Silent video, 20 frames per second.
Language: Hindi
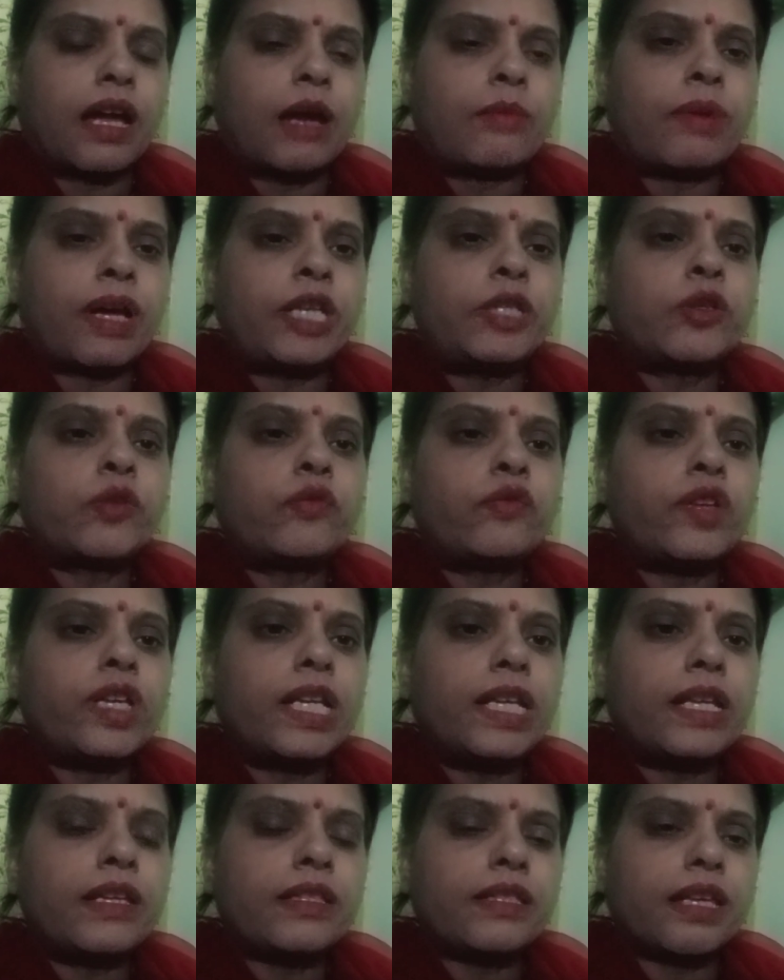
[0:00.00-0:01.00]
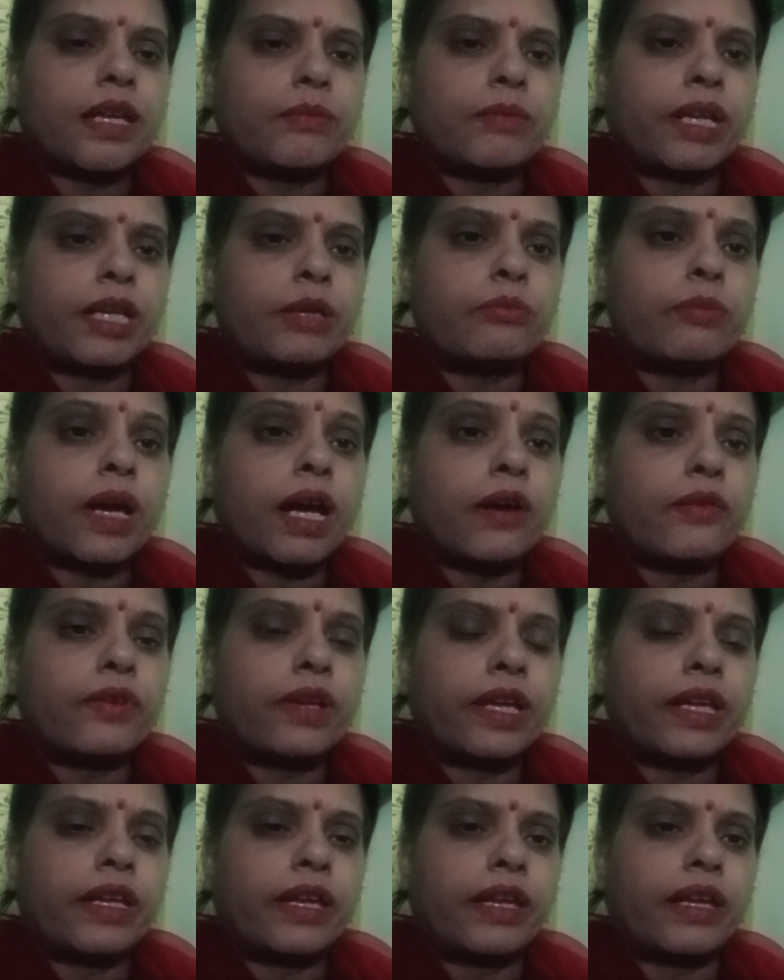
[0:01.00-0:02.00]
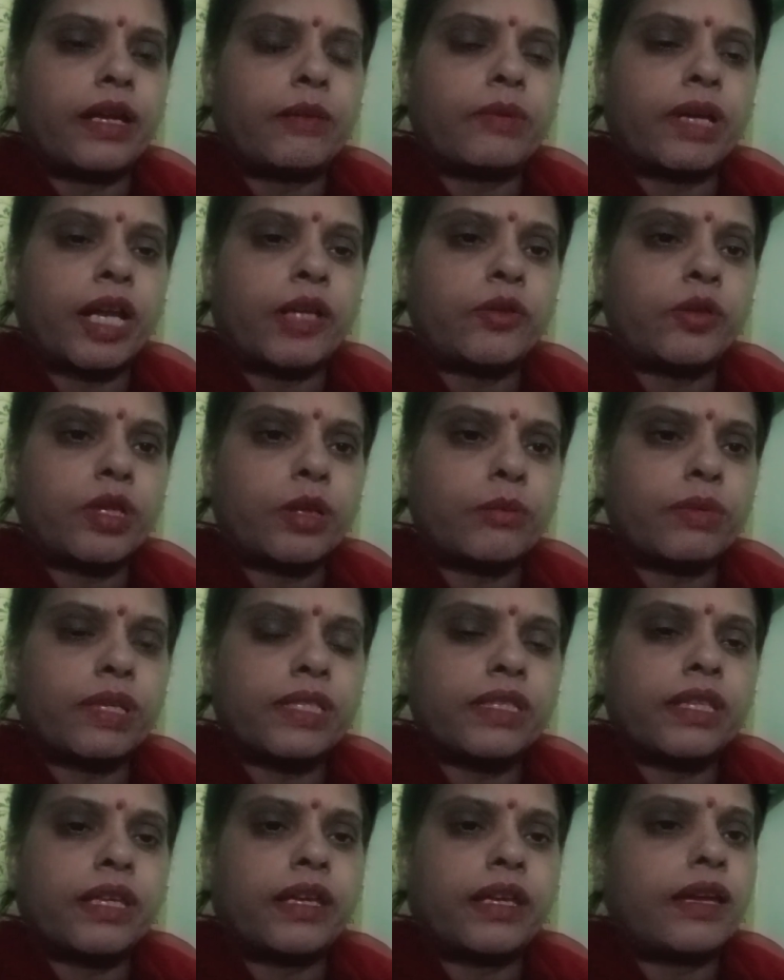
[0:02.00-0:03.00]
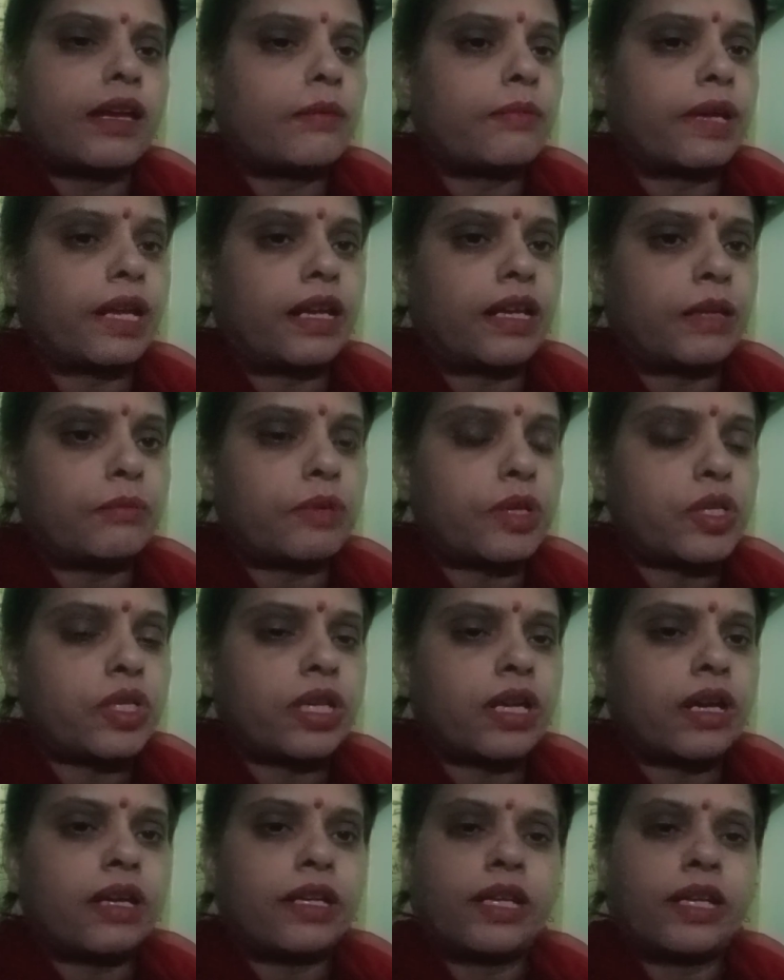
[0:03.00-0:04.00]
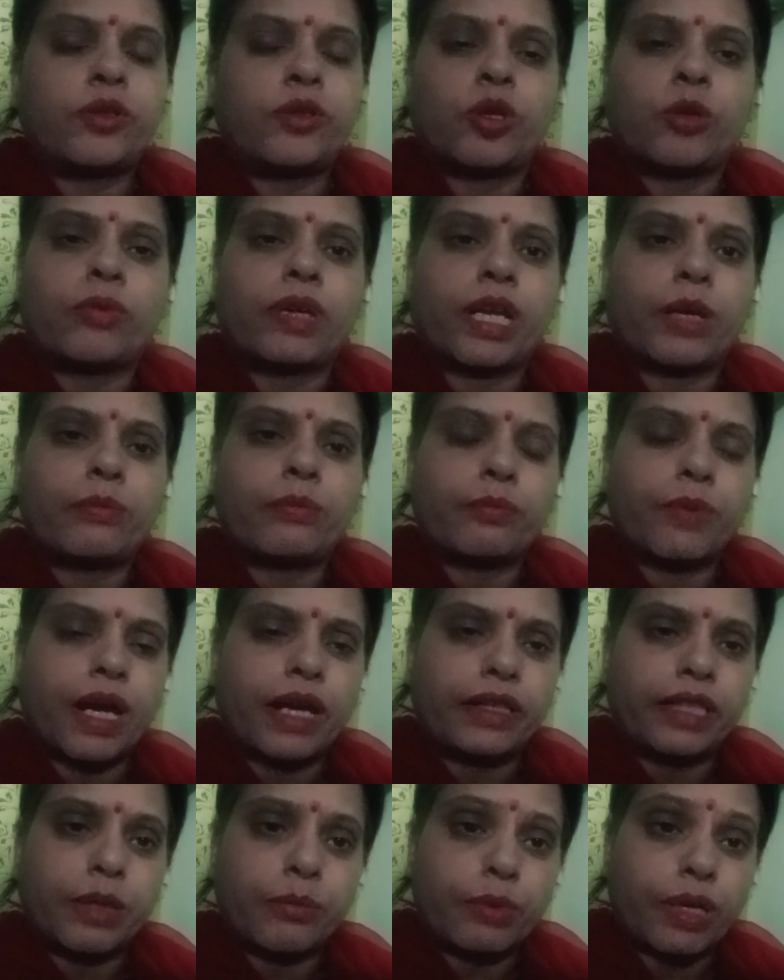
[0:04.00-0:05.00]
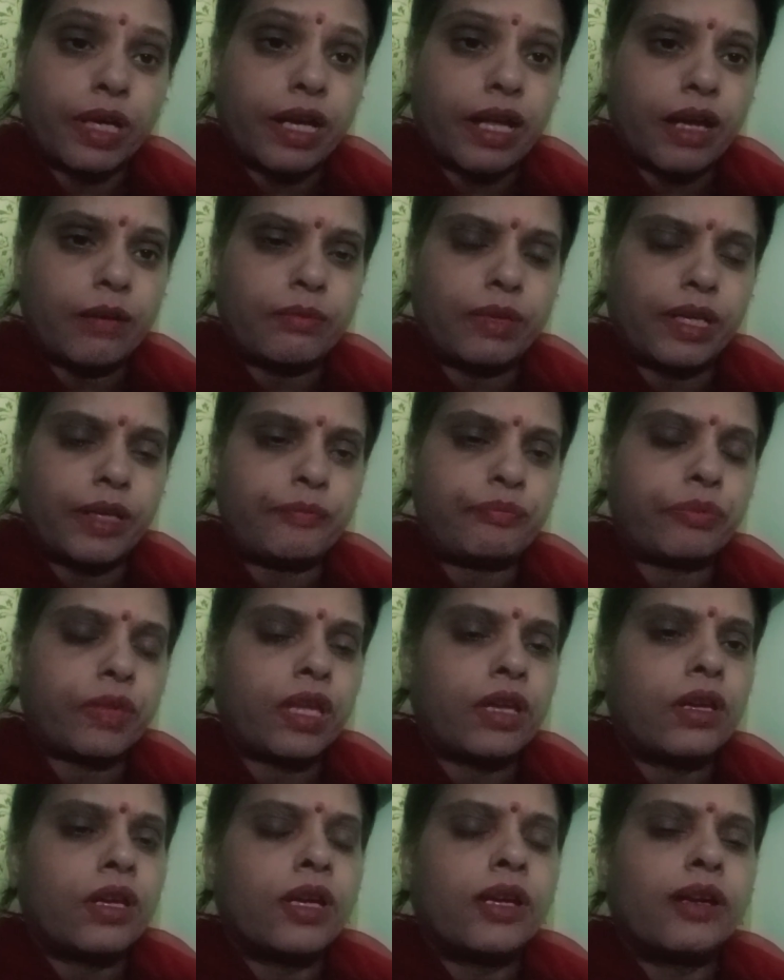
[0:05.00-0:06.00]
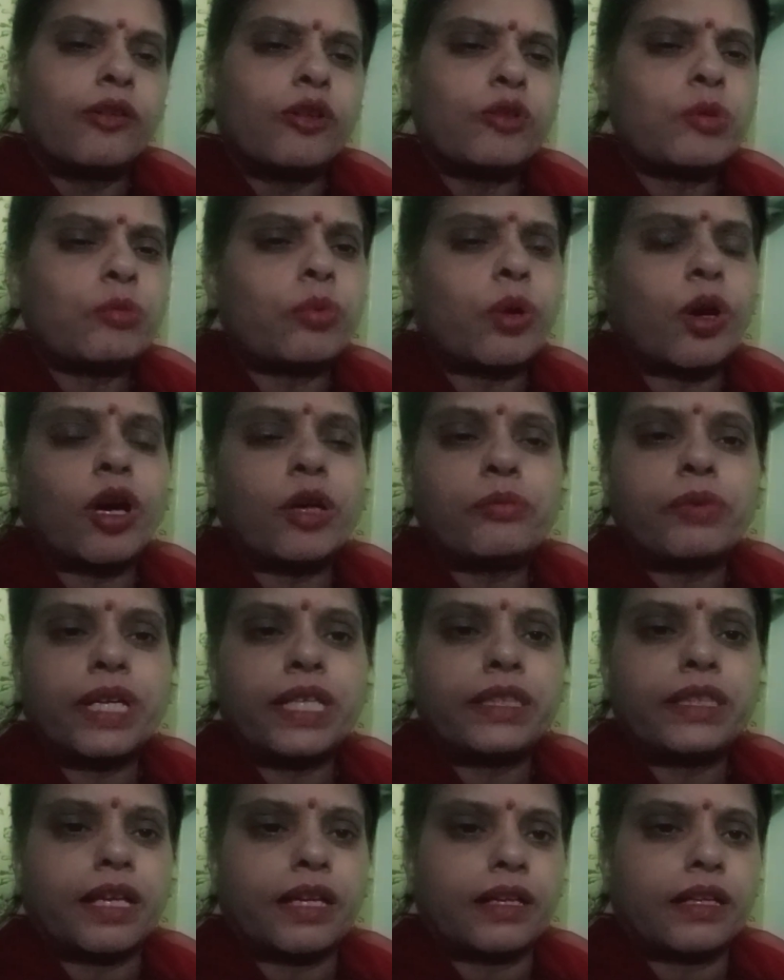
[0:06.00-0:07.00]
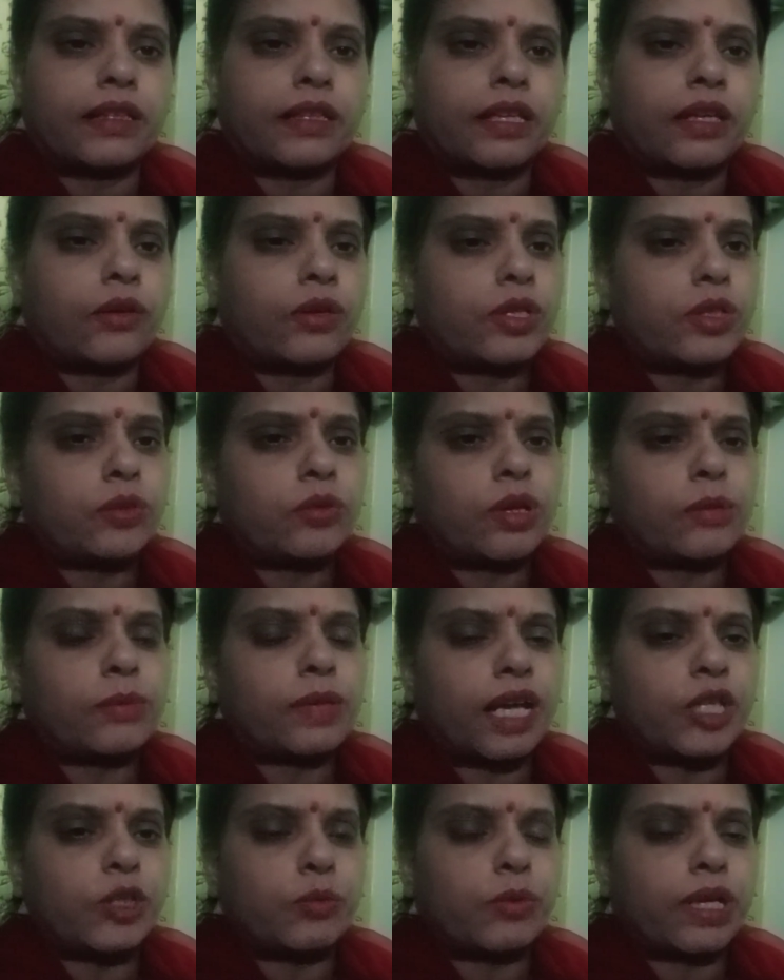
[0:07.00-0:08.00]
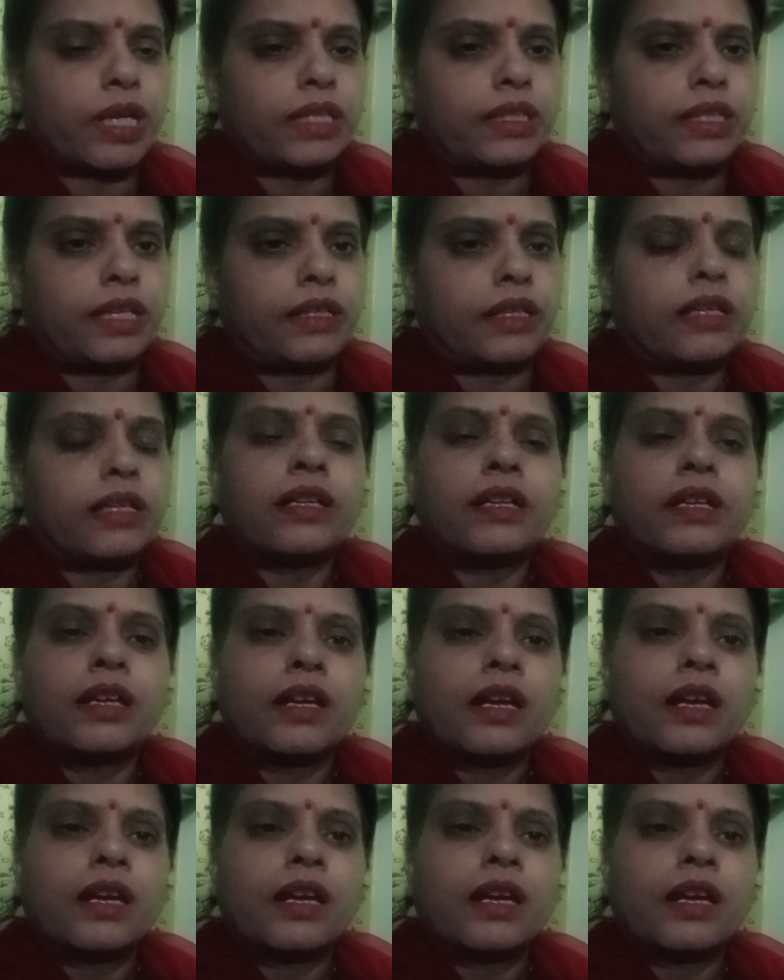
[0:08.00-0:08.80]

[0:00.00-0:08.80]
हमारी जो फीलिंग्स हैं हमारी भावनाएं हैं हमारा जो नमस्ते है हमारा नमस्कार है और जो हमारा भारतीय प्रणाम है उसमें बहुत बड़ी ताकत है और इसको आप आजमा के देखना